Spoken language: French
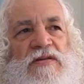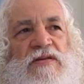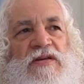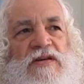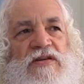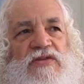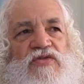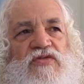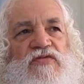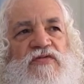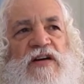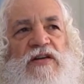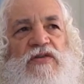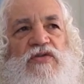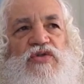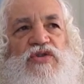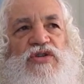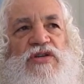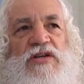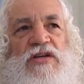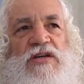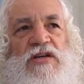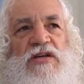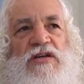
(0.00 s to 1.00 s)
Et tu vas le
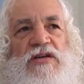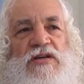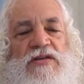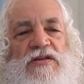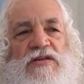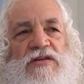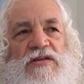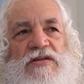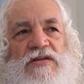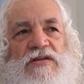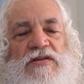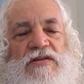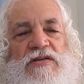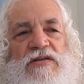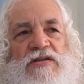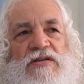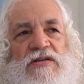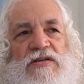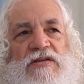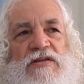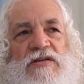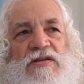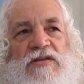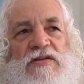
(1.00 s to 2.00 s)
gérer.
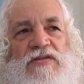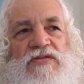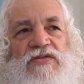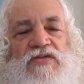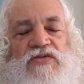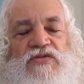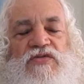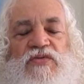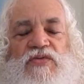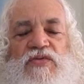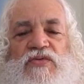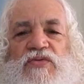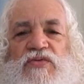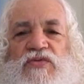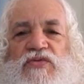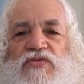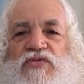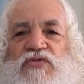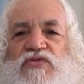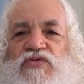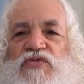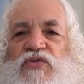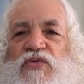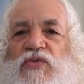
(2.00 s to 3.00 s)
Ce, sont,
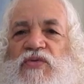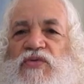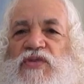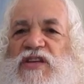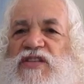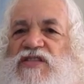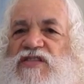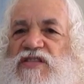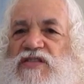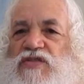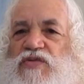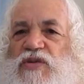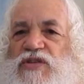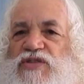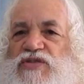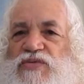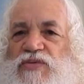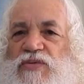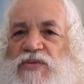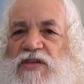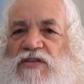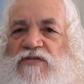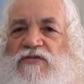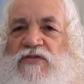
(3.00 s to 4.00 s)
ce seront des
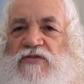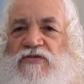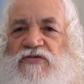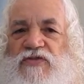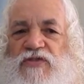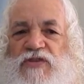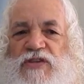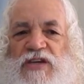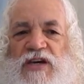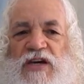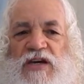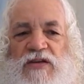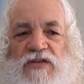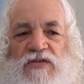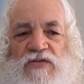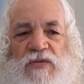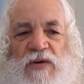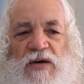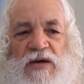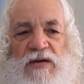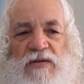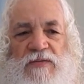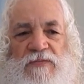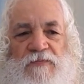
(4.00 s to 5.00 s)
situations qui vont venir à
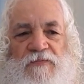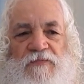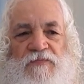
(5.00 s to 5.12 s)
toi.